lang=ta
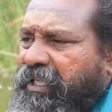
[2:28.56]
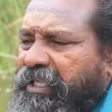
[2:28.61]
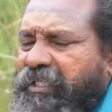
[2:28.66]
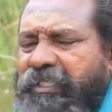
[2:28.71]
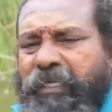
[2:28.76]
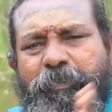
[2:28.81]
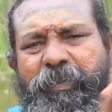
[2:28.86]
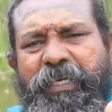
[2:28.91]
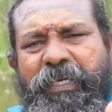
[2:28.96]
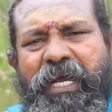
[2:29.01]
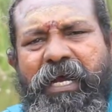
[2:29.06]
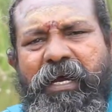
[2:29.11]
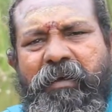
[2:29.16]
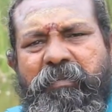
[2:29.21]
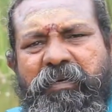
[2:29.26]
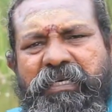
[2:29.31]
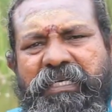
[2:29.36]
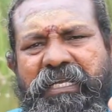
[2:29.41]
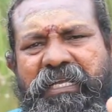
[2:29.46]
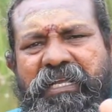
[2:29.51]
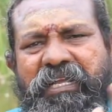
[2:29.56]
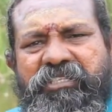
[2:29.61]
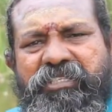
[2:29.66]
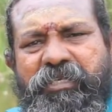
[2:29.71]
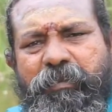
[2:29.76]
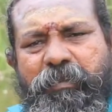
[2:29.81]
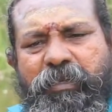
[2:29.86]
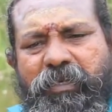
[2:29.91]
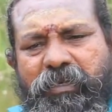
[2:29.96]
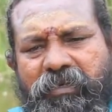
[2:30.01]
எப்படியாப்பட்ட கேஸ்
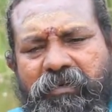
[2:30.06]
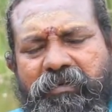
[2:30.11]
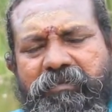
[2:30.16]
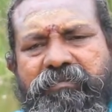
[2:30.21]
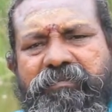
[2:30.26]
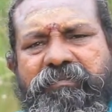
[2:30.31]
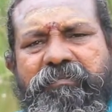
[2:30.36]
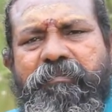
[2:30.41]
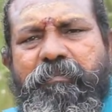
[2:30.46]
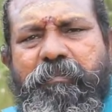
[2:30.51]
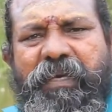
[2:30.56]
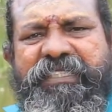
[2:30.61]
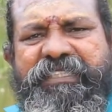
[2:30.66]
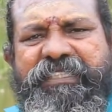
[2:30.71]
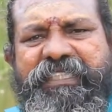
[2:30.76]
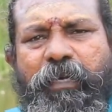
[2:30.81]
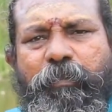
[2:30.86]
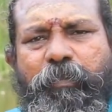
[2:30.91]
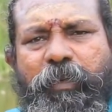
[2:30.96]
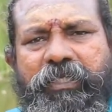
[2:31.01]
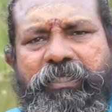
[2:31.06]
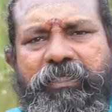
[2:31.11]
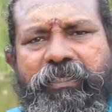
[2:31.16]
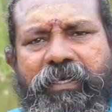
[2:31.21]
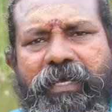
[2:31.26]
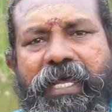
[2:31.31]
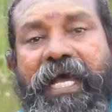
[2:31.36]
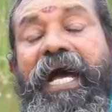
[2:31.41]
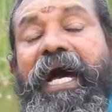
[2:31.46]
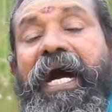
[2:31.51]
ட்ரபிளும் பஞ்சாக
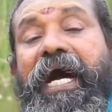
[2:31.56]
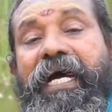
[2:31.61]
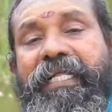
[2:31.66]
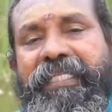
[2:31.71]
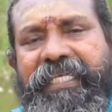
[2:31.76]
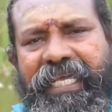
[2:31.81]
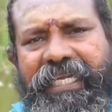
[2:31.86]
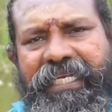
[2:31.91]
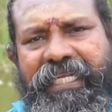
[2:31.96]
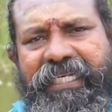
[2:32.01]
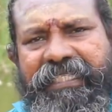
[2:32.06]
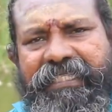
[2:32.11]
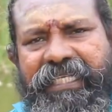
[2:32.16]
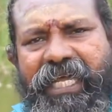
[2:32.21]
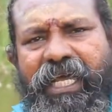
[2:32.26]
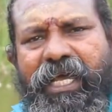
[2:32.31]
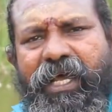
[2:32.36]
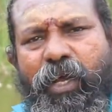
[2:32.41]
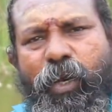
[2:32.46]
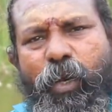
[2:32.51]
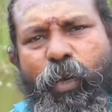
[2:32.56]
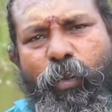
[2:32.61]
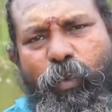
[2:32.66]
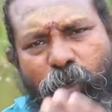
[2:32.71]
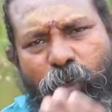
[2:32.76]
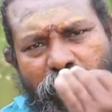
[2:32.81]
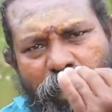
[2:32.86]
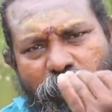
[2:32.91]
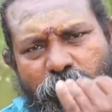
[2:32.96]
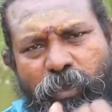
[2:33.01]
பறந்துடும் அதே நேரத்தில்
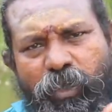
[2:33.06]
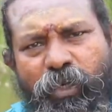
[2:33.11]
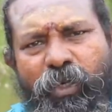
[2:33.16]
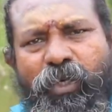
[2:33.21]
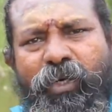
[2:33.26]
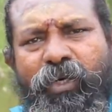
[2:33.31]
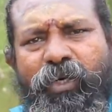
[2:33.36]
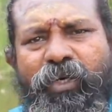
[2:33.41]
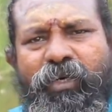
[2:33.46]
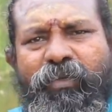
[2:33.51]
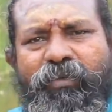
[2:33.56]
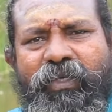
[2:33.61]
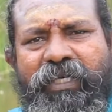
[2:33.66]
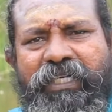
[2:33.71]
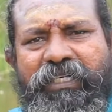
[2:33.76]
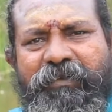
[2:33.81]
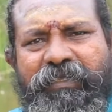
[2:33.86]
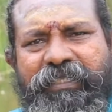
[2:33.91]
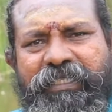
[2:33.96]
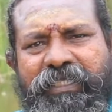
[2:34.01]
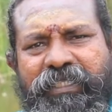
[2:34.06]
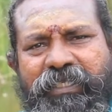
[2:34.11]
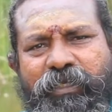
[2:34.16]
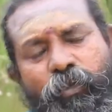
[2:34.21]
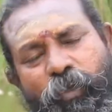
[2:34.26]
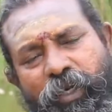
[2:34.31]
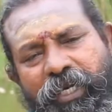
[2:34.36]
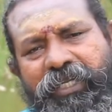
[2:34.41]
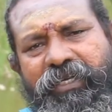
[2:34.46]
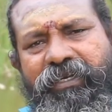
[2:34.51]
உடம்பும் உங்களுக்கு வந்து
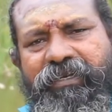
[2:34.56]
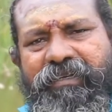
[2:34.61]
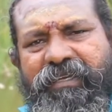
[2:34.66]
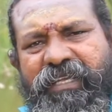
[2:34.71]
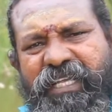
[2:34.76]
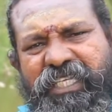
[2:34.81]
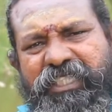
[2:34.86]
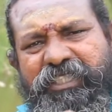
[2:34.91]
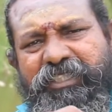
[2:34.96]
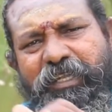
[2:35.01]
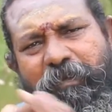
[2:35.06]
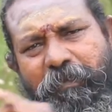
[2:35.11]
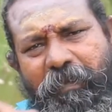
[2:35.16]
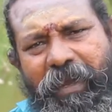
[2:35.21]
குறையும் ஸ்லிம்